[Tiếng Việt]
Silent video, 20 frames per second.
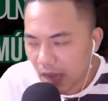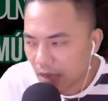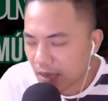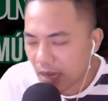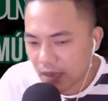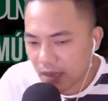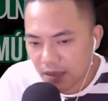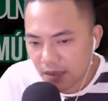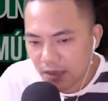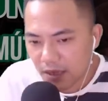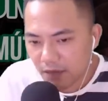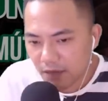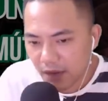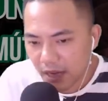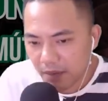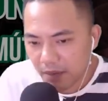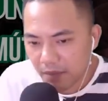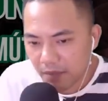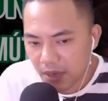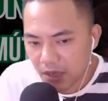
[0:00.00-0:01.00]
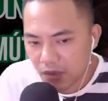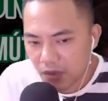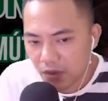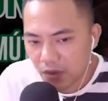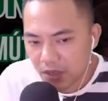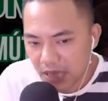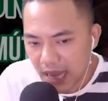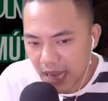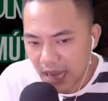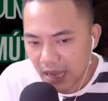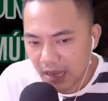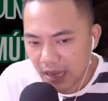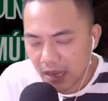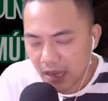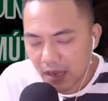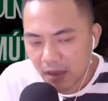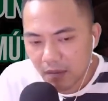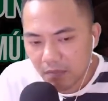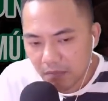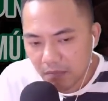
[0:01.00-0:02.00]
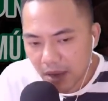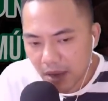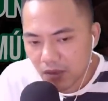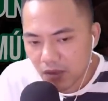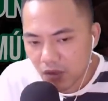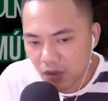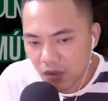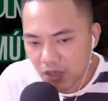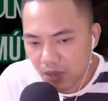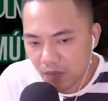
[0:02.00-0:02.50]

Thằng Nhật cứ như vậy mà trôi ra, mặc